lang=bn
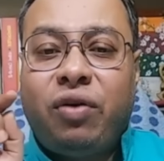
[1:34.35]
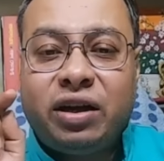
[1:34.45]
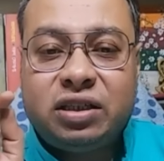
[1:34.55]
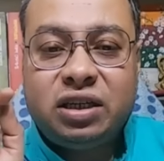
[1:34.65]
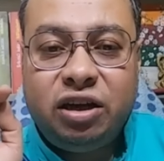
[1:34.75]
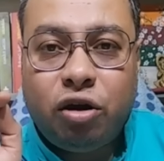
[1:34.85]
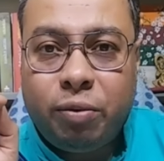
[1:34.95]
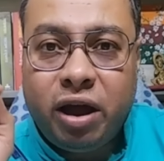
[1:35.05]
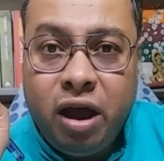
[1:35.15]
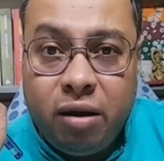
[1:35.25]
ফাঁসিই
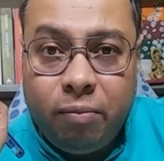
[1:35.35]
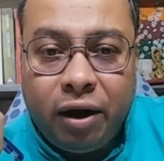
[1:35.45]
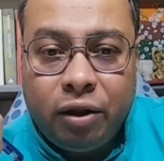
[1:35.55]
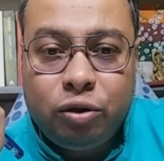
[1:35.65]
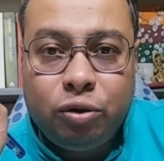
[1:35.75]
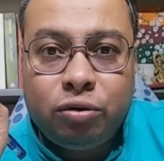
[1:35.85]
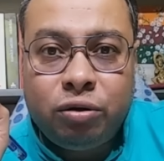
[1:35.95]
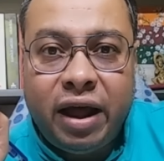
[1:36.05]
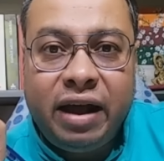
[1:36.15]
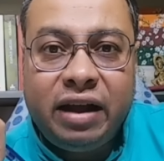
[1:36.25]
হবে ভারতীয়
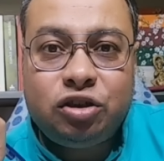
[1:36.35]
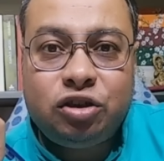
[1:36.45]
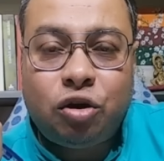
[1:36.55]
ন্যায়